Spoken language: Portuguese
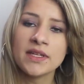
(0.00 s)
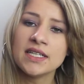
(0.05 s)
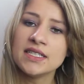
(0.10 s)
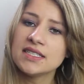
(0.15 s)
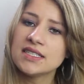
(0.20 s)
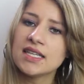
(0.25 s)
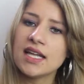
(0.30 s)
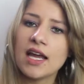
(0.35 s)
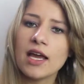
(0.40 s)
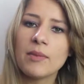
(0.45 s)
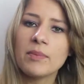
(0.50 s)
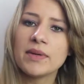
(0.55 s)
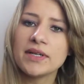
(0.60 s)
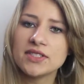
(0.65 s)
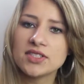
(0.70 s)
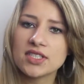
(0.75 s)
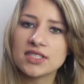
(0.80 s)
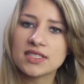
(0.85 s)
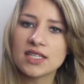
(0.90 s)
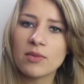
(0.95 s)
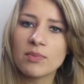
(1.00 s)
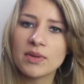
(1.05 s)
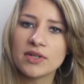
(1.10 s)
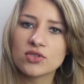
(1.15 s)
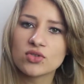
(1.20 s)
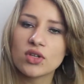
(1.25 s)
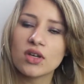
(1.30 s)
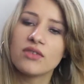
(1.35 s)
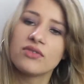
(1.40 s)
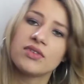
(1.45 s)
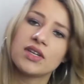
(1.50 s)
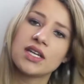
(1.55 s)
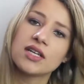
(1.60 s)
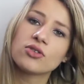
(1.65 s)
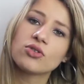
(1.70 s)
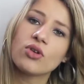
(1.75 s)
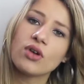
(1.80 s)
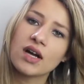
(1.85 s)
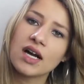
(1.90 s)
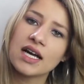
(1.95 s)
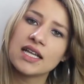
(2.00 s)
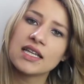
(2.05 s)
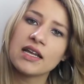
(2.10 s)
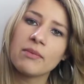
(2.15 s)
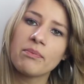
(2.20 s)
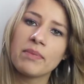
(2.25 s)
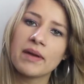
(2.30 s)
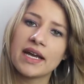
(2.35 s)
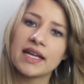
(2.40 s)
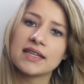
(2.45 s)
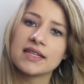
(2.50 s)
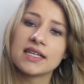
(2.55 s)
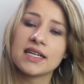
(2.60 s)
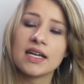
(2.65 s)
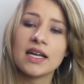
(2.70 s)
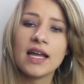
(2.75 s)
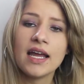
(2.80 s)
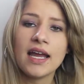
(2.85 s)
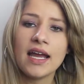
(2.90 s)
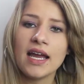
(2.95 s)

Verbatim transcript: e se de repente essa pessoa vir a tocar na pedra,